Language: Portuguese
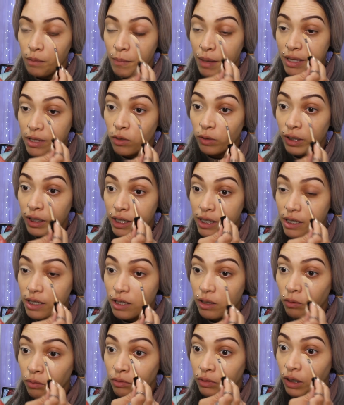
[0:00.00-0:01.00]
E minhas olheiras
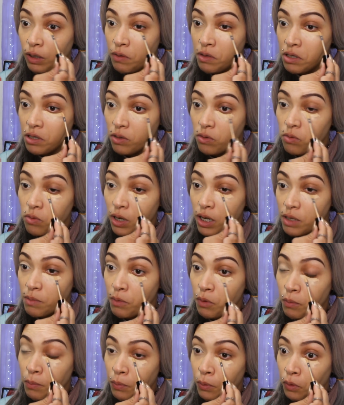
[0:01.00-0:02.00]
estão tão escuras,
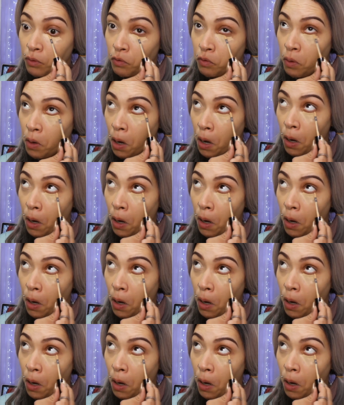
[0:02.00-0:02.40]
meu povo.